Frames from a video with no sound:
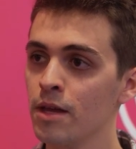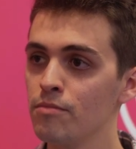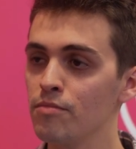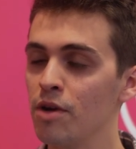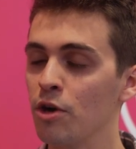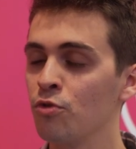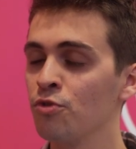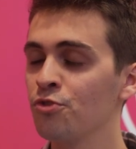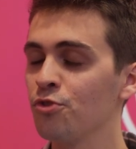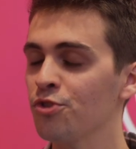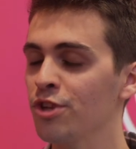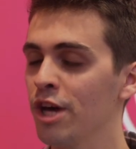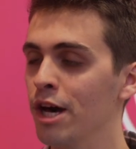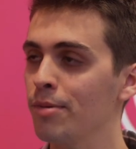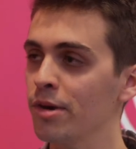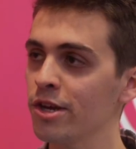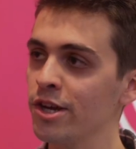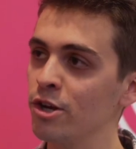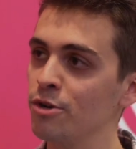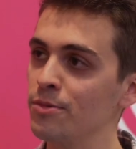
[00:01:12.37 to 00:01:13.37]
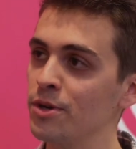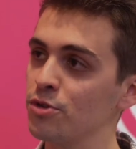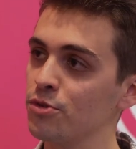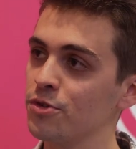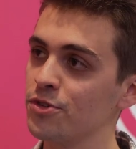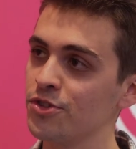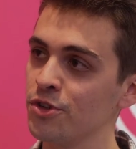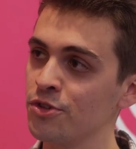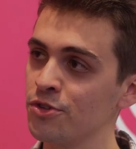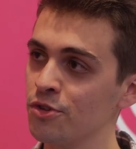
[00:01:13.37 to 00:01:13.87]
Par contre, on a appris à le mettre
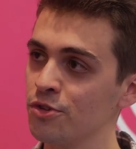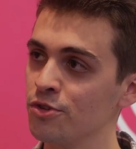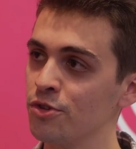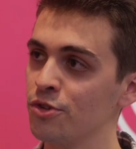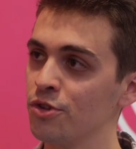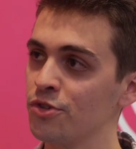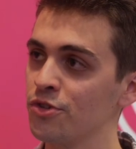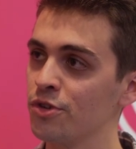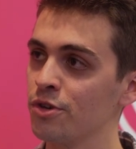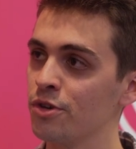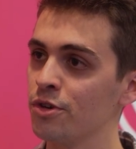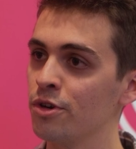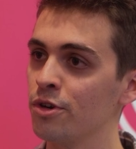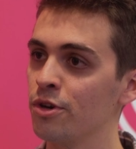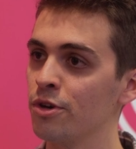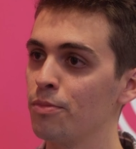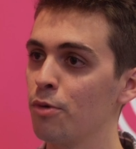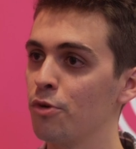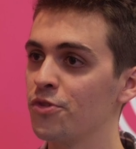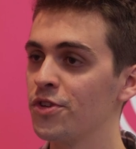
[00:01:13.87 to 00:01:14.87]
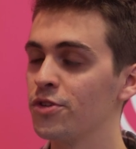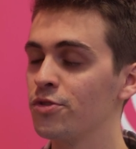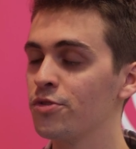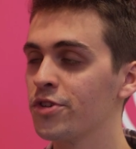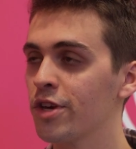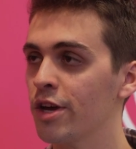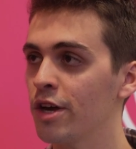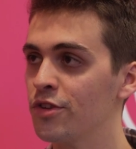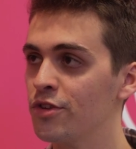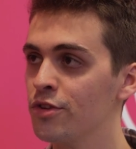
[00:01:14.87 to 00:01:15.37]
au centre de notre euh, processus
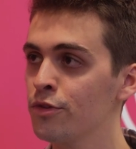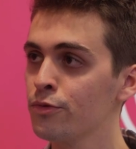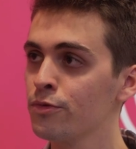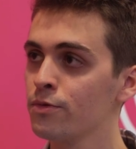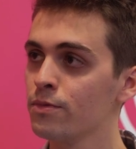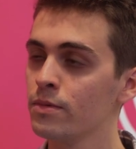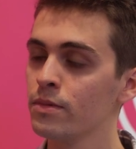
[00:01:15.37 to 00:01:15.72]
créatif,